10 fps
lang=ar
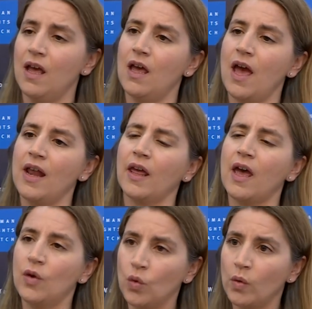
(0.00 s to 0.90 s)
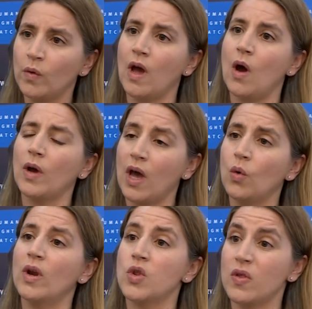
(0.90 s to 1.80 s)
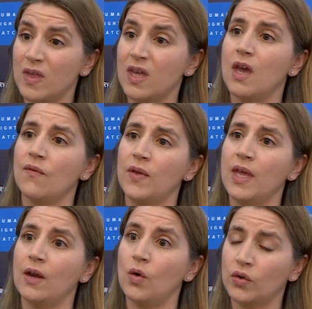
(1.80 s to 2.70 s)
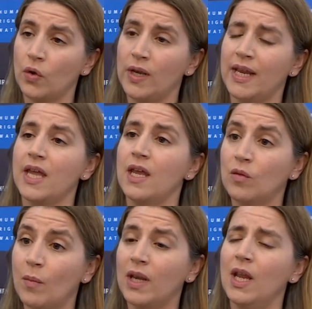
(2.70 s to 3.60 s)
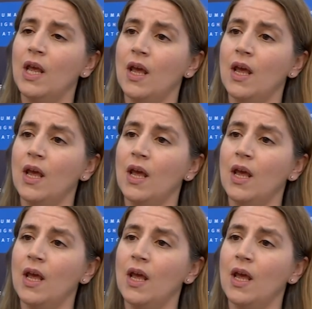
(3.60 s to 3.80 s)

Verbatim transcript: آه، القانون آه، أو قانون الجنسية في الأردن لكي يضمن